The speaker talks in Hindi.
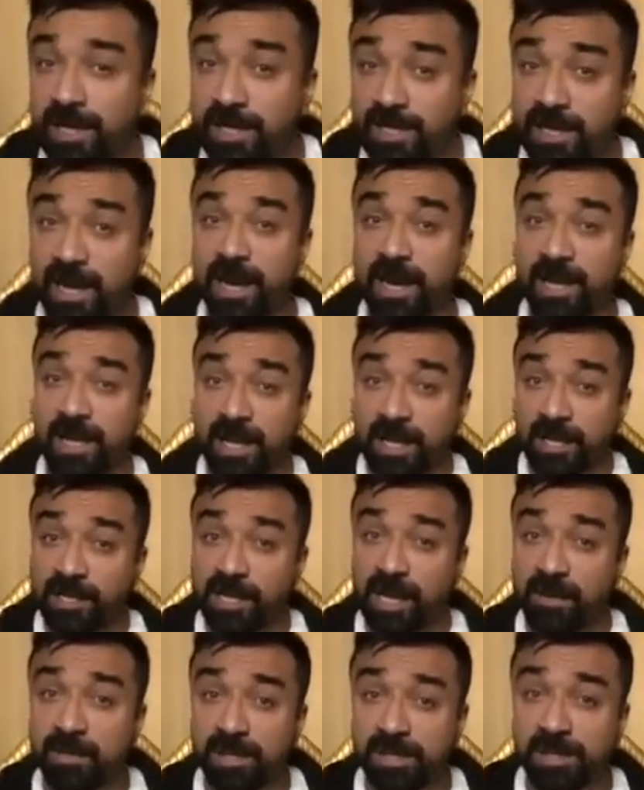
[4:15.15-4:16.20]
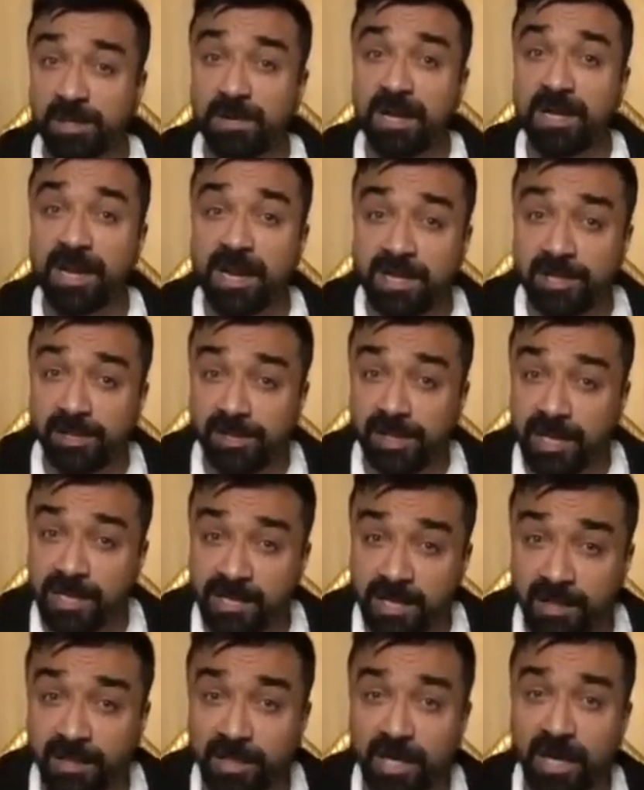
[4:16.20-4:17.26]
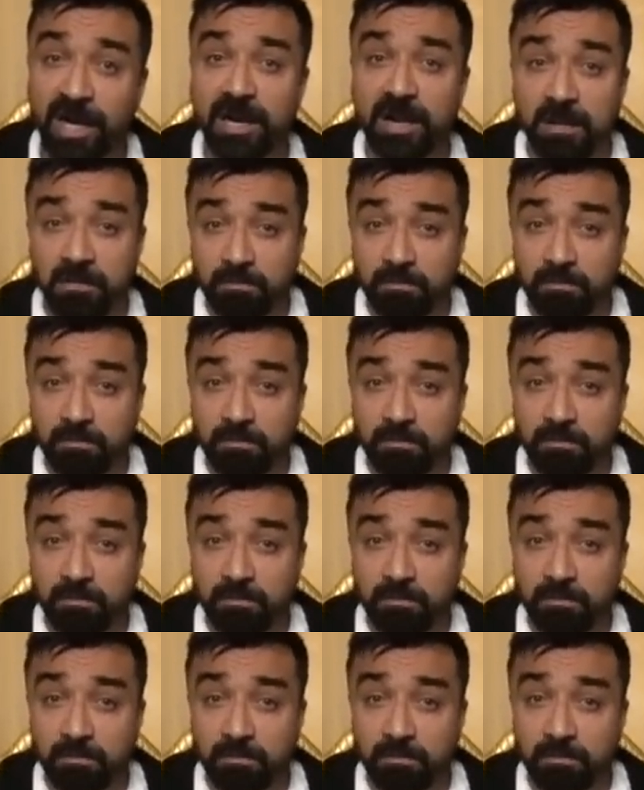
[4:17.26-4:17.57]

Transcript: नहीं है यहाँ पे सवाल है इंसानियत का